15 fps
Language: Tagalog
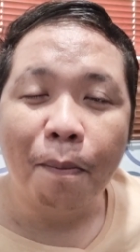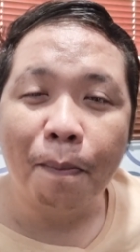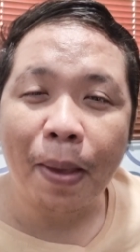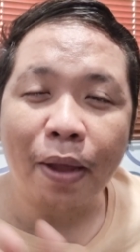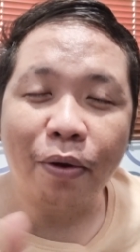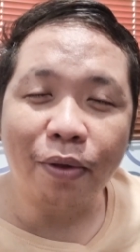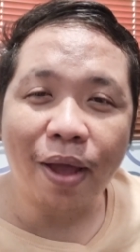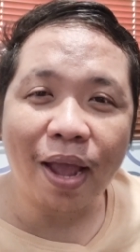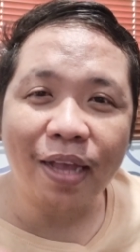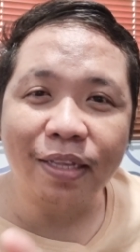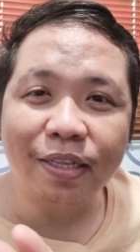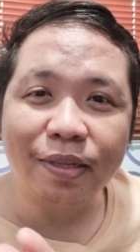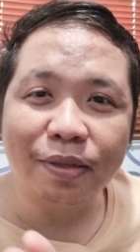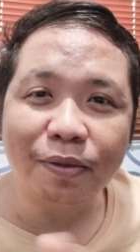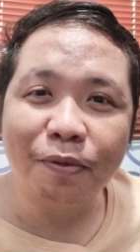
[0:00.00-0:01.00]
Pero
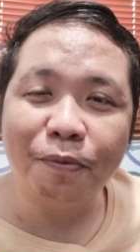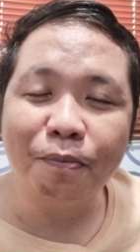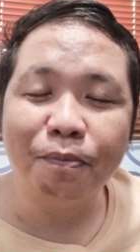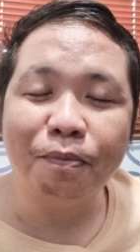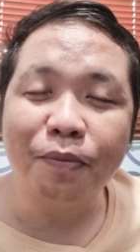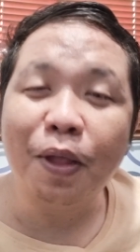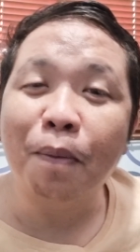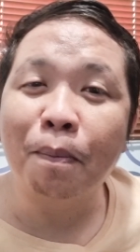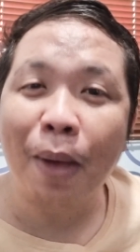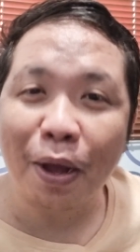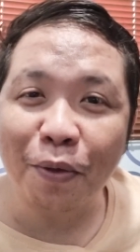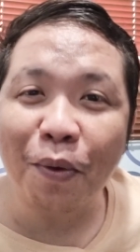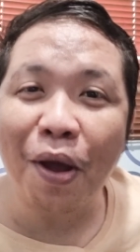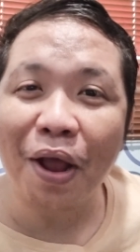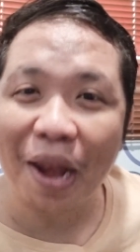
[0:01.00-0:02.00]
guys,
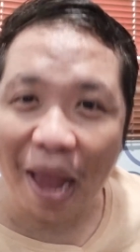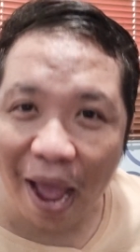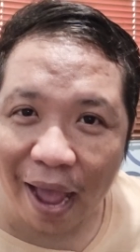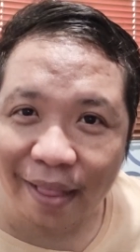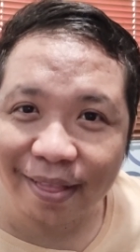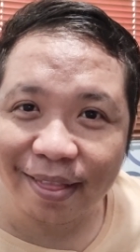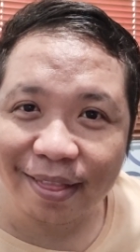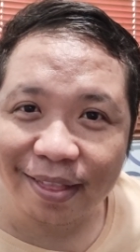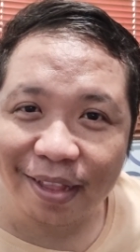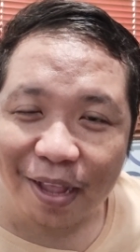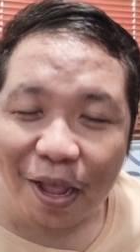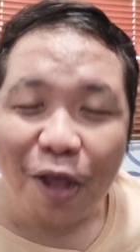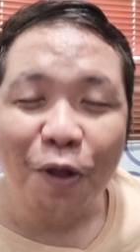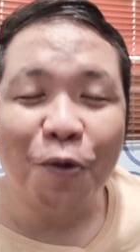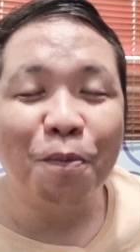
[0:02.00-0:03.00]
bago ang lahat,
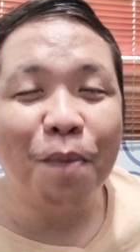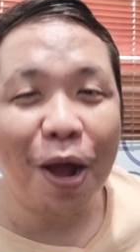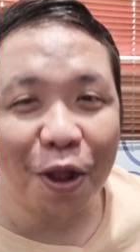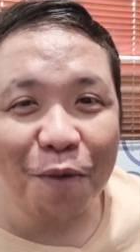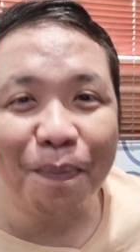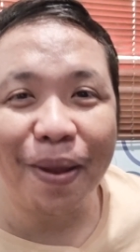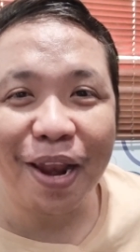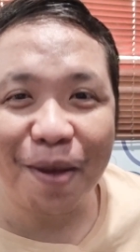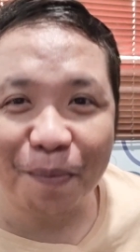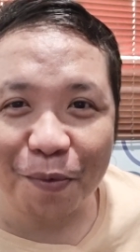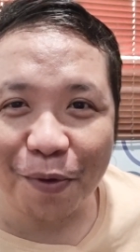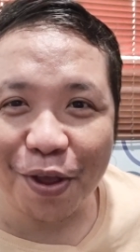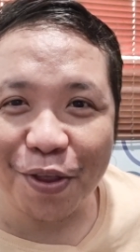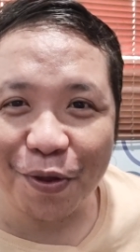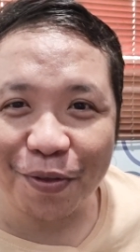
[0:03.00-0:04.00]
kung bago pa lang po
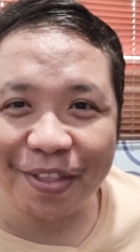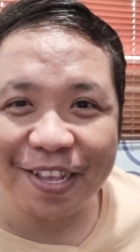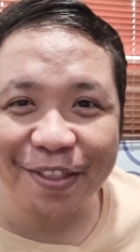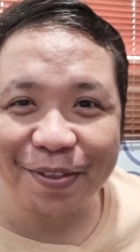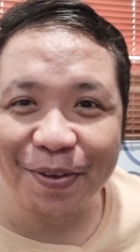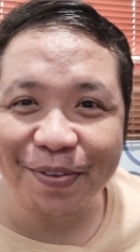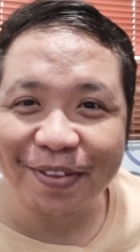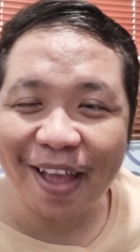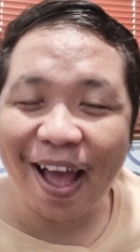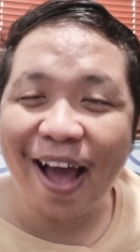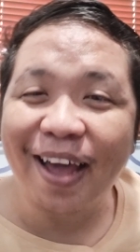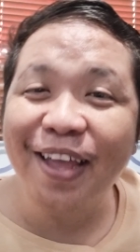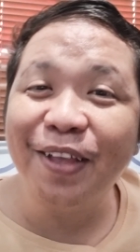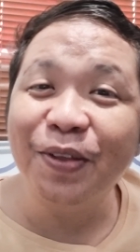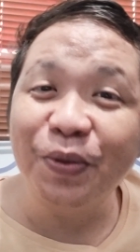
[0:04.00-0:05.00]
kayo dito sa
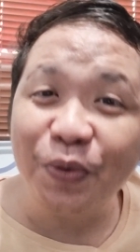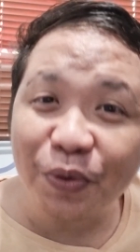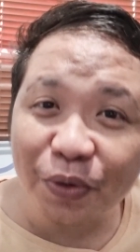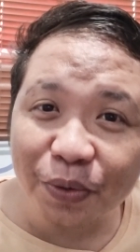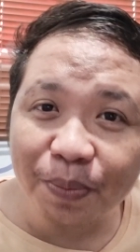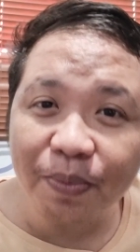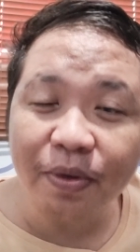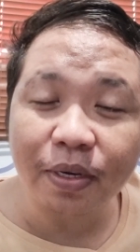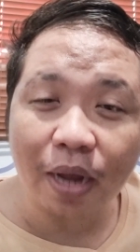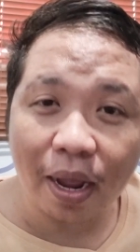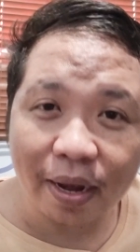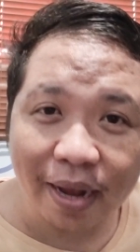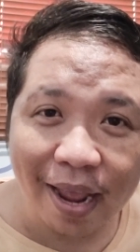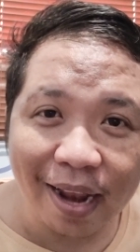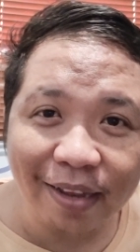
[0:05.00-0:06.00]
aking YouTube
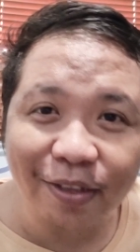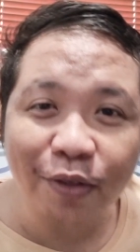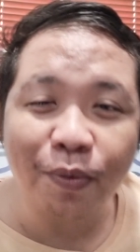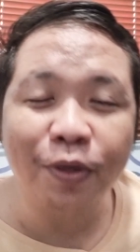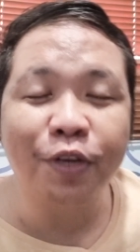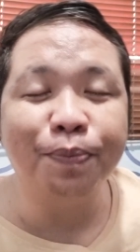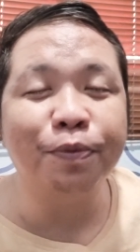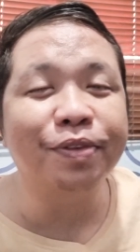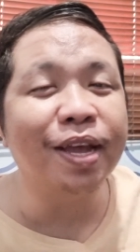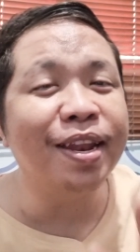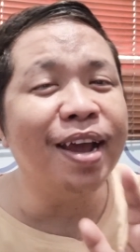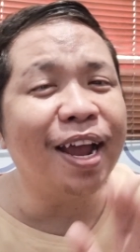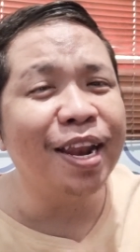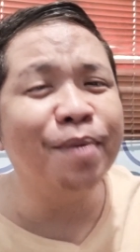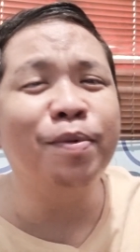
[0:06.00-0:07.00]
channel, so wag niyo po sana
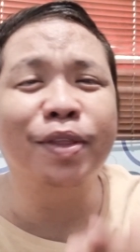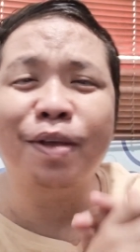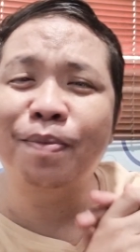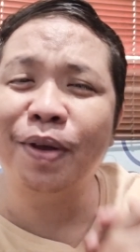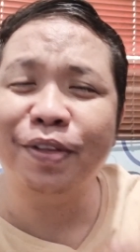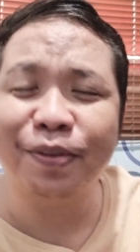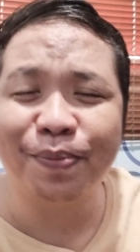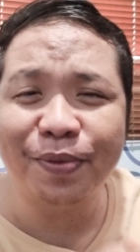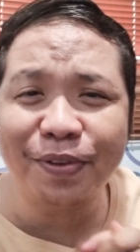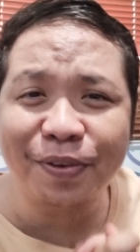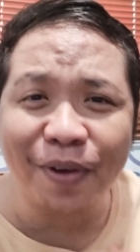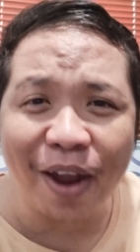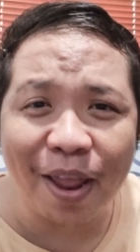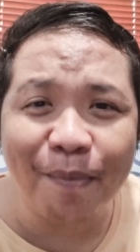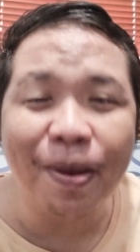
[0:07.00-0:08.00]
kalimutan
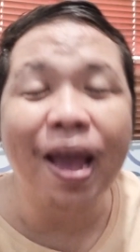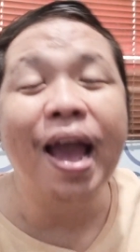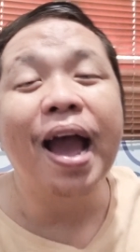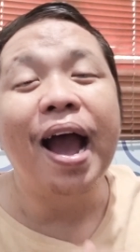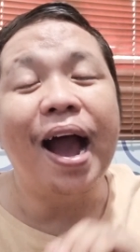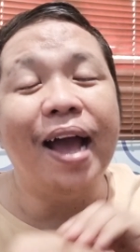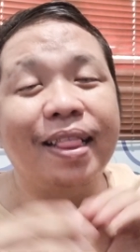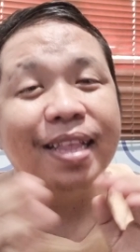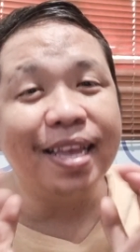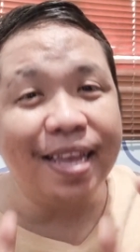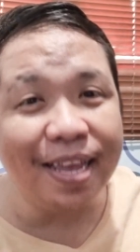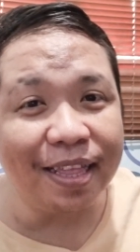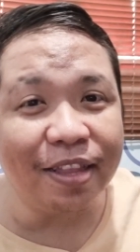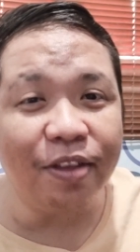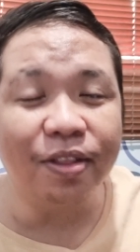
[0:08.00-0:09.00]
mag-subscribe at
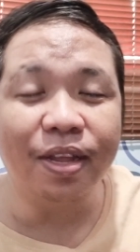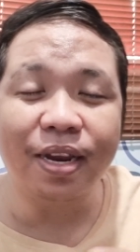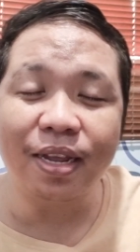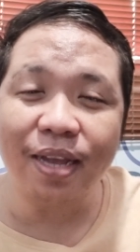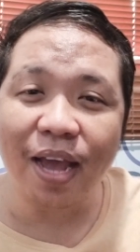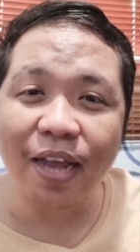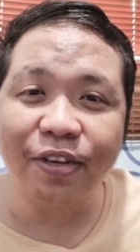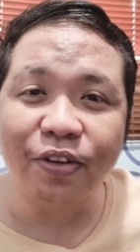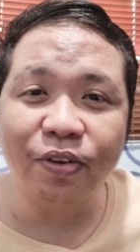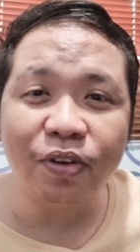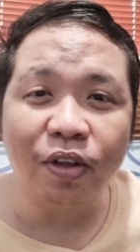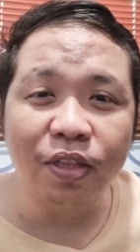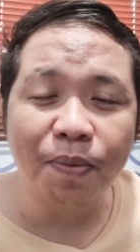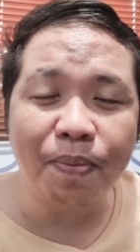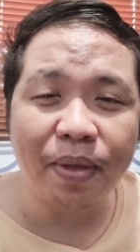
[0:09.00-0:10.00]
i-hit niyo na rin guys yung
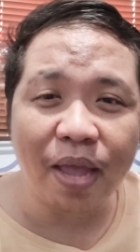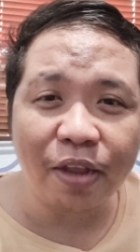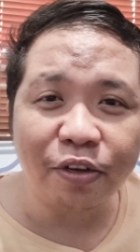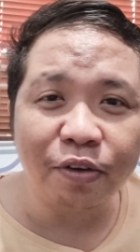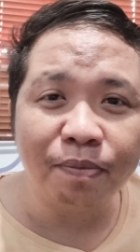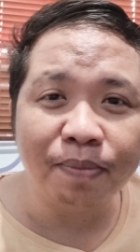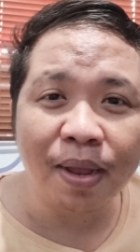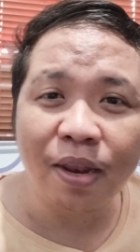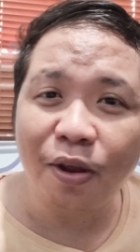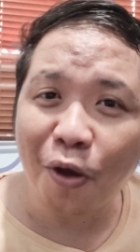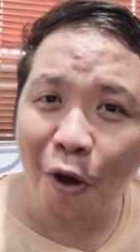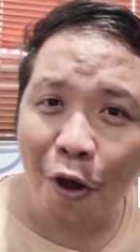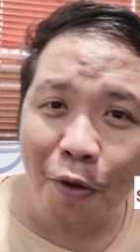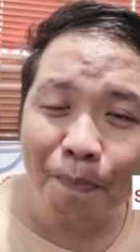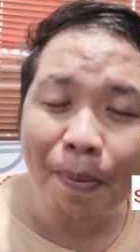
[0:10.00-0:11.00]
notification bell
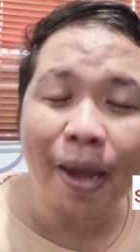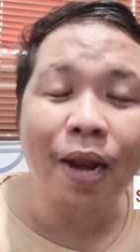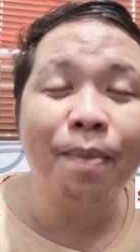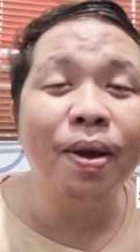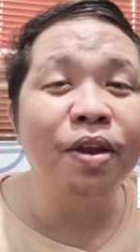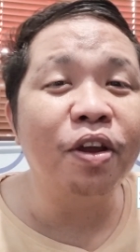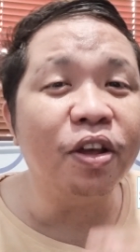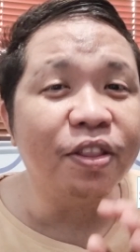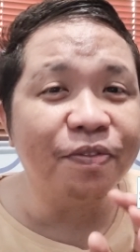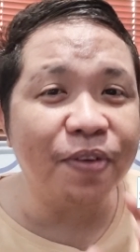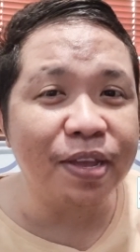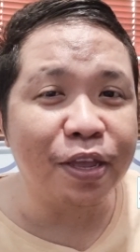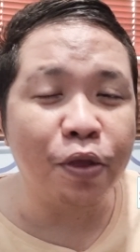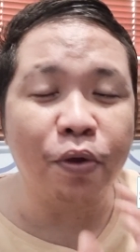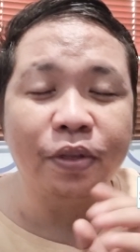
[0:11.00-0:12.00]
on para
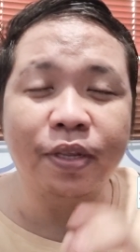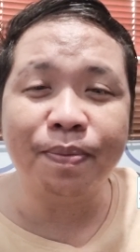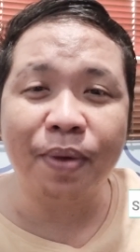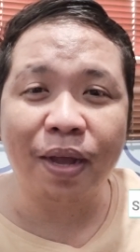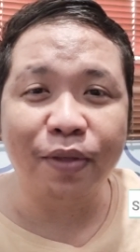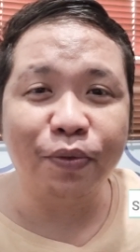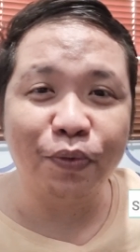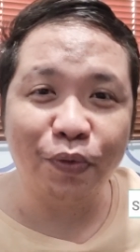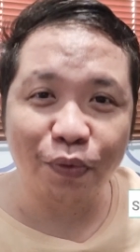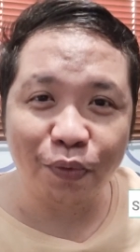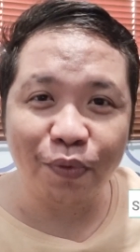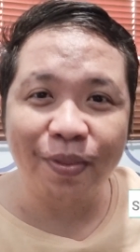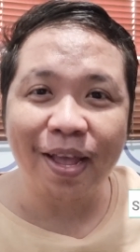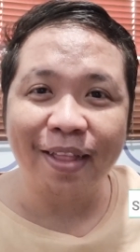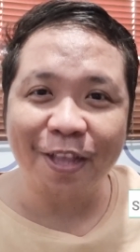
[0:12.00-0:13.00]
ma-notify kayo sa mga
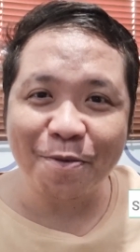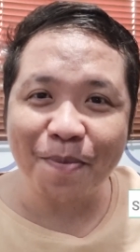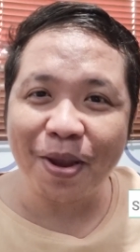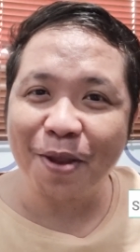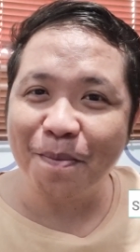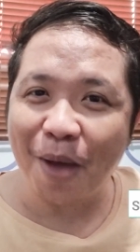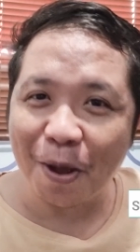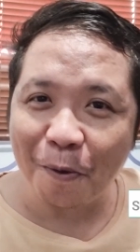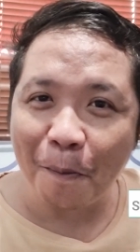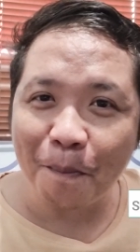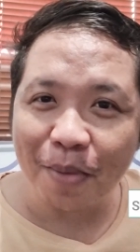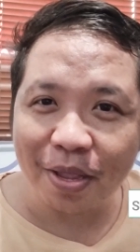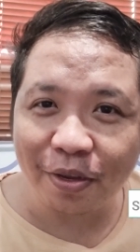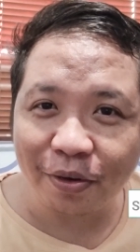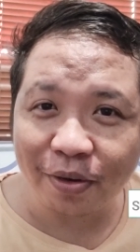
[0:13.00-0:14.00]
susunod nating panibagong
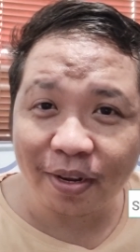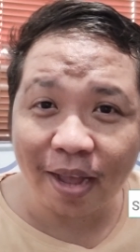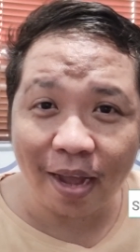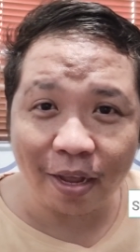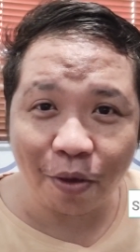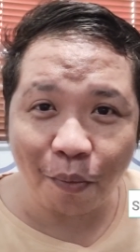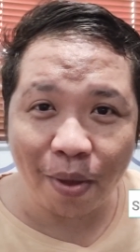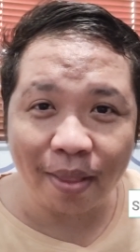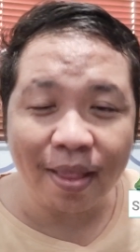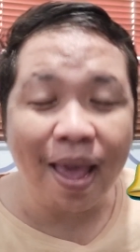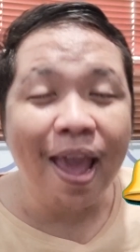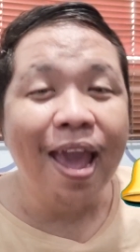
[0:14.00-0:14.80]
video na gagawin